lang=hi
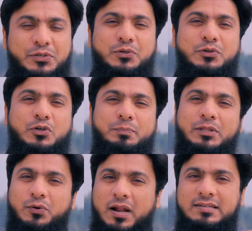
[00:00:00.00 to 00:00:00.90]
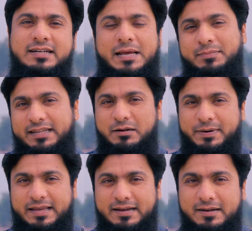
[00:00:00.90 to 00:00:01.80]
यूट्यूब पे थोड़ा सा टाइम देना
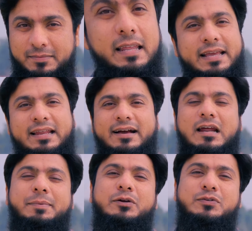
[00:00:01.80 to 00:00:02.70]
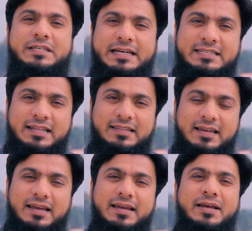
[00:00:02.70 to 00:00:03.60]
पड़ेगा लेकिन अगर आप इनको सीख जाते
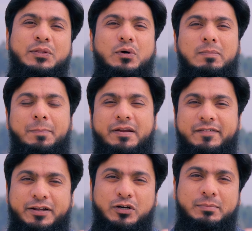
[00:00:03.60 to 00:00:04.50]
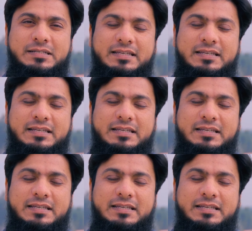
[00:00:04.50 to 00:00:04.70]
हैं तो आप अपनी वीडियो में